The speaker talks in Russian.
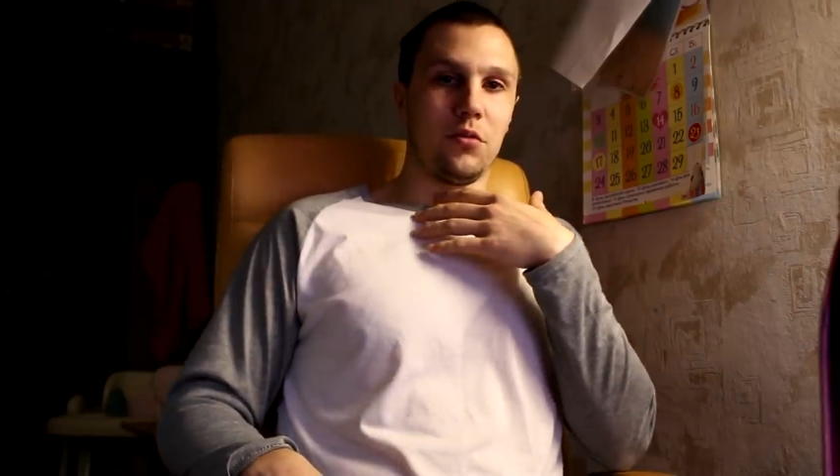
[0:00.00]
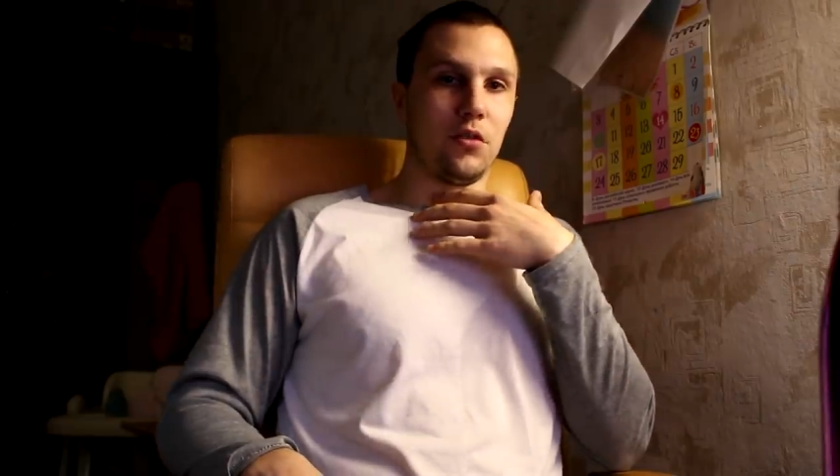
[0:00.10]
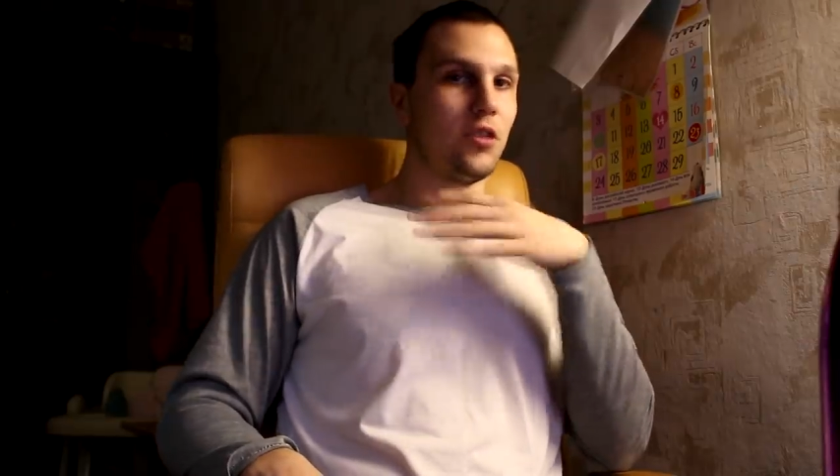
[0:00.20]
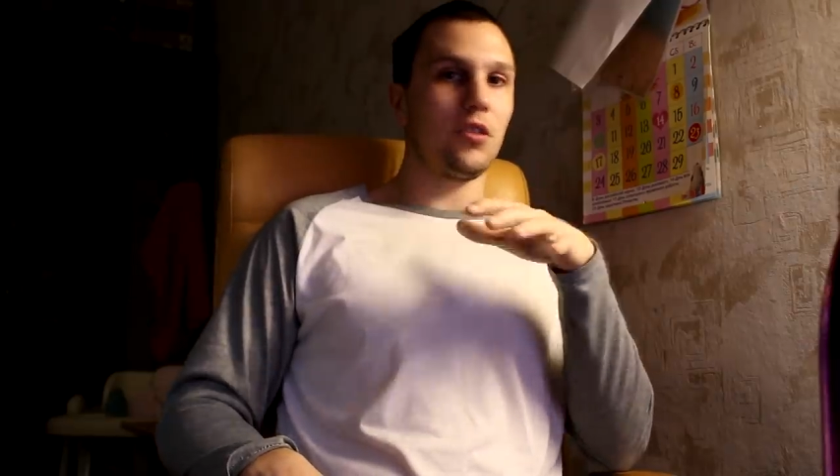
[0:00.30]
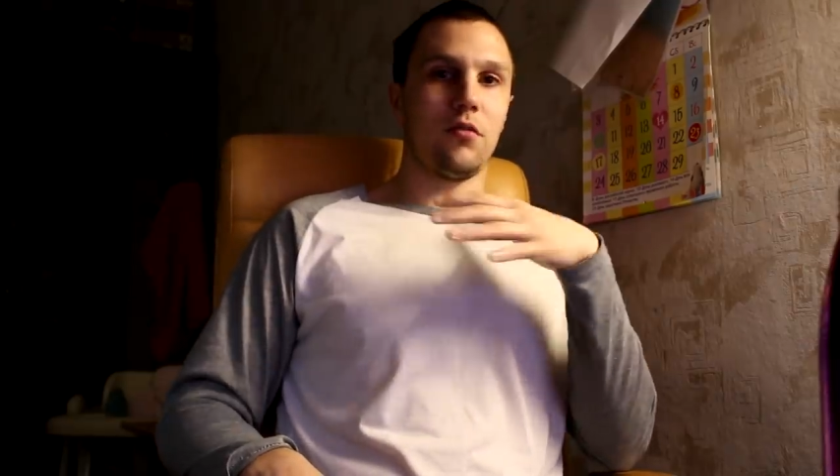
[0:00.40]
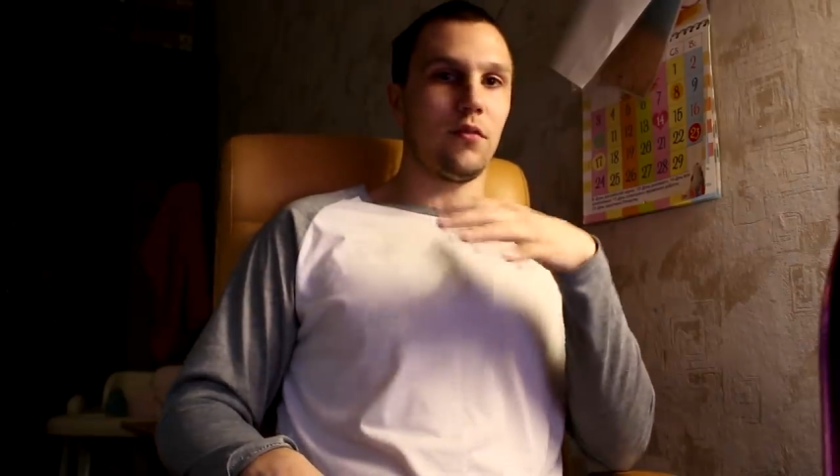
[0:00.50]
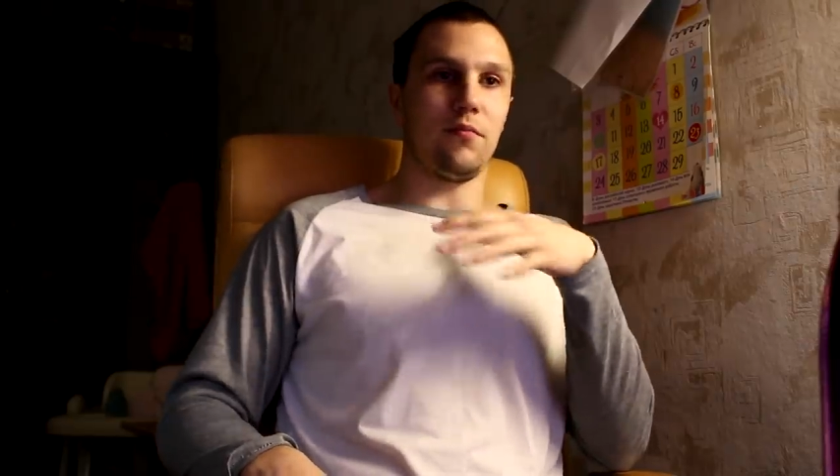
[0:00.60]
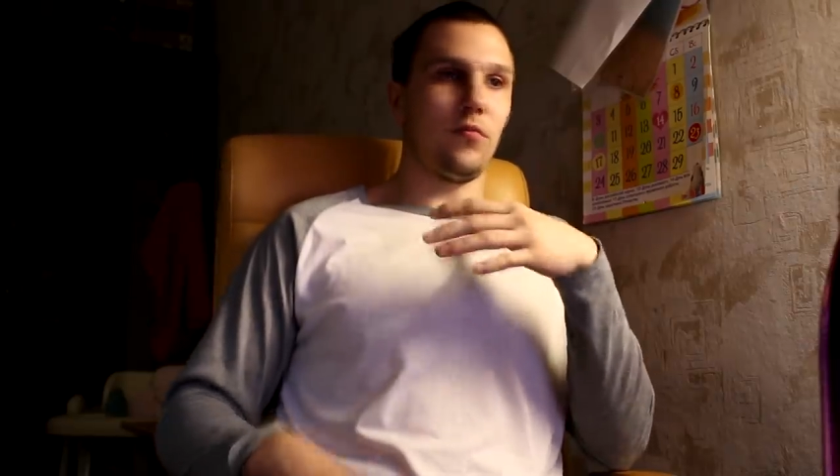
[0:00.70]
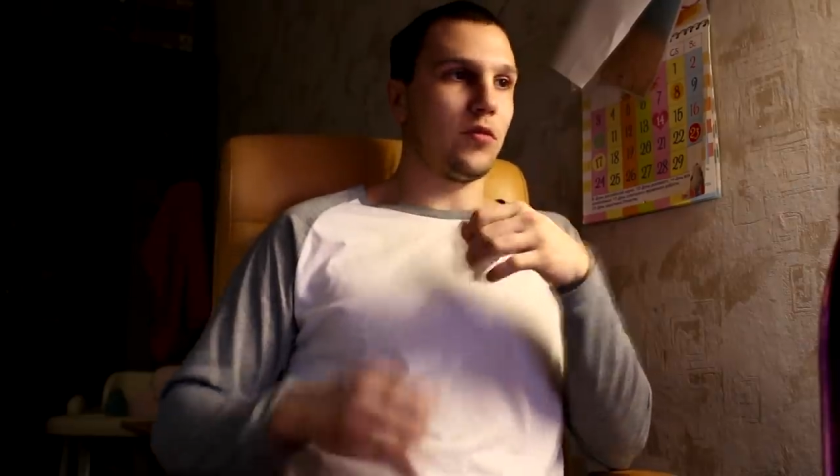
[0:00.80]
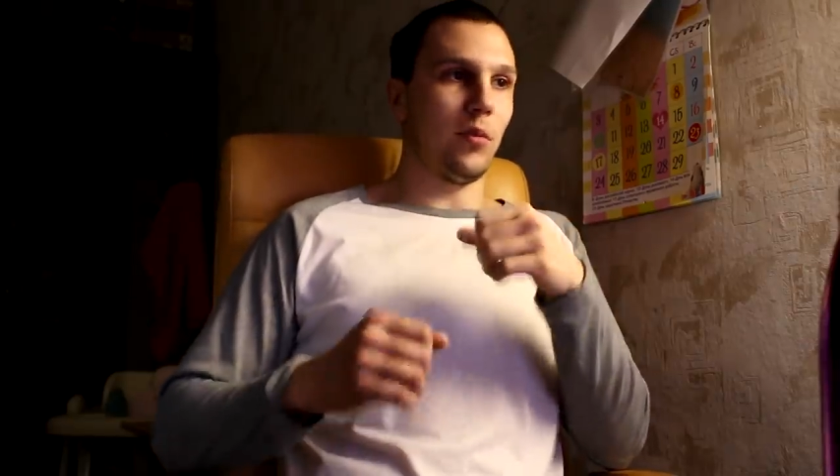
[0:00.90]
сидите вам,
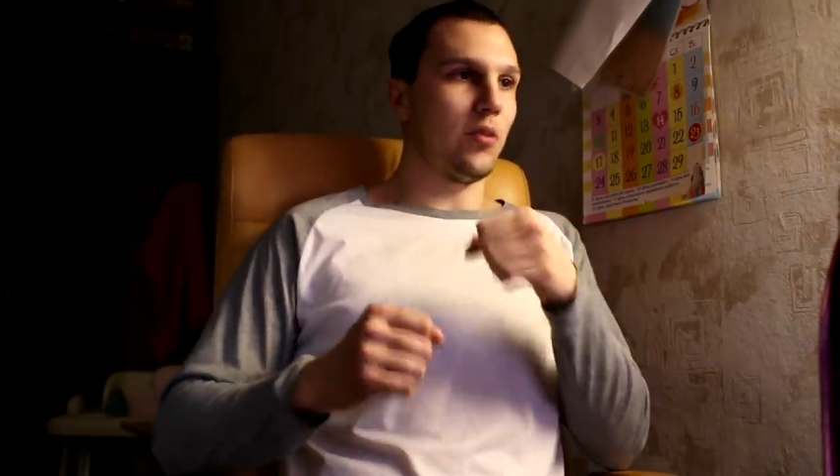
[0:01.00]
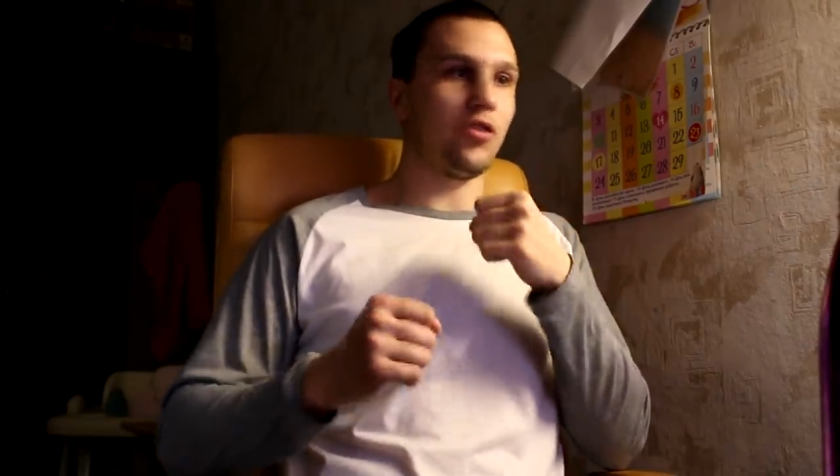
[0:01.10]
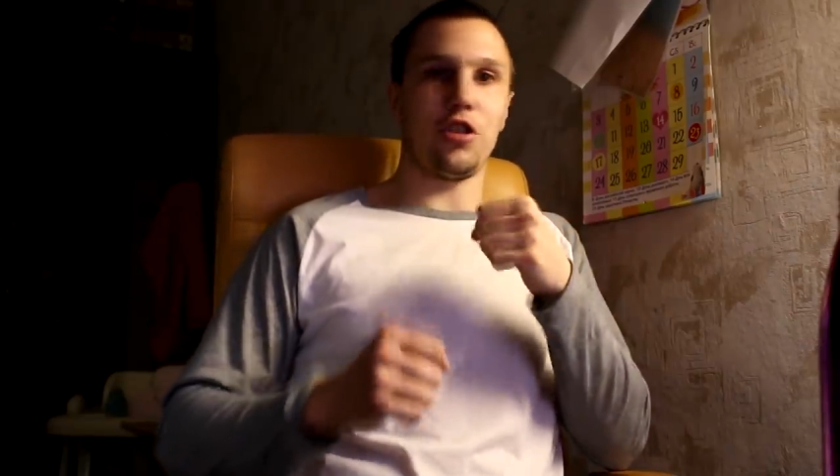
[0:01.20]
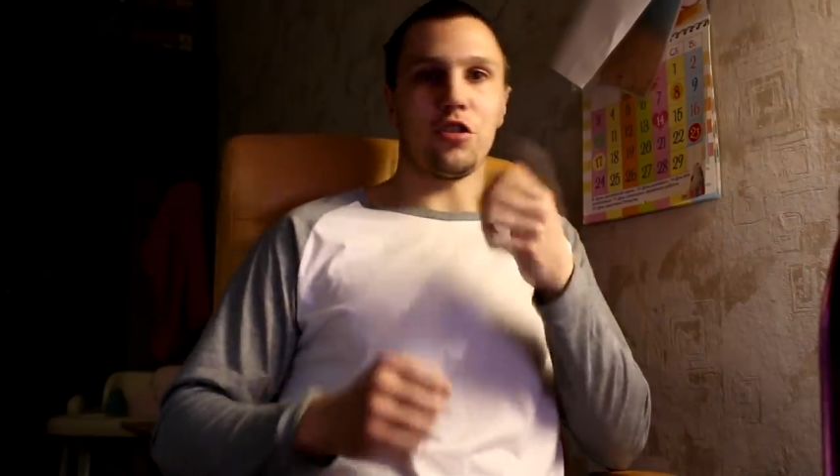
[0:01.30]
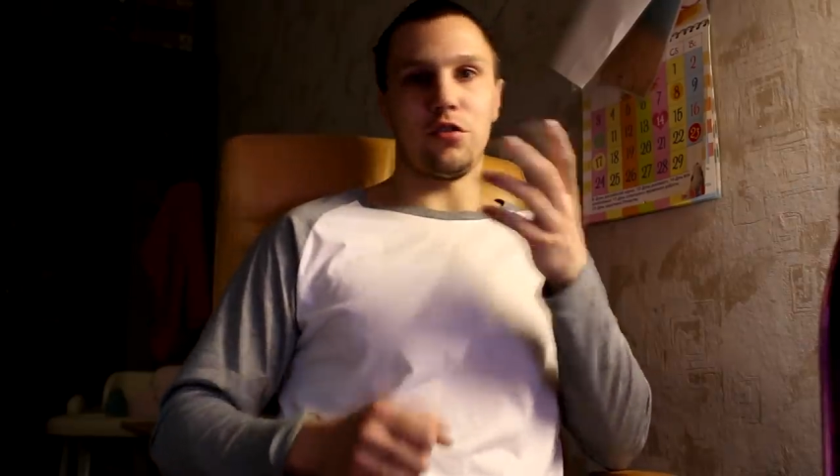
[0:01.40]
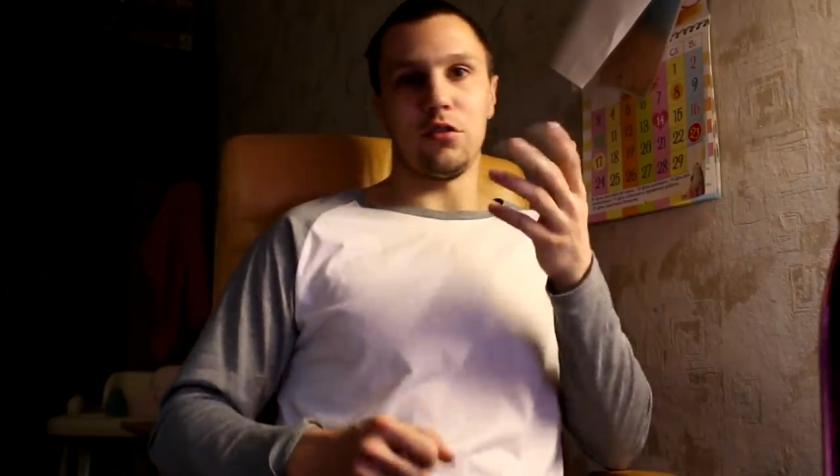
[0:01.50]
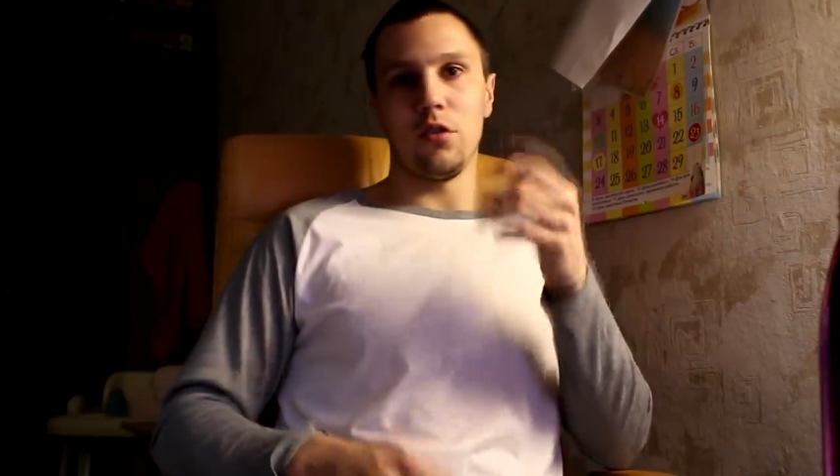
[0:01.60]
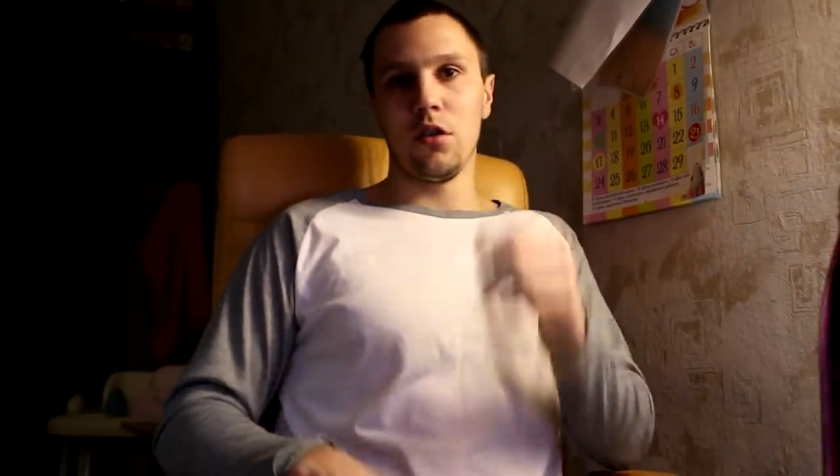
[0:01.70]
вот прям аж чешется.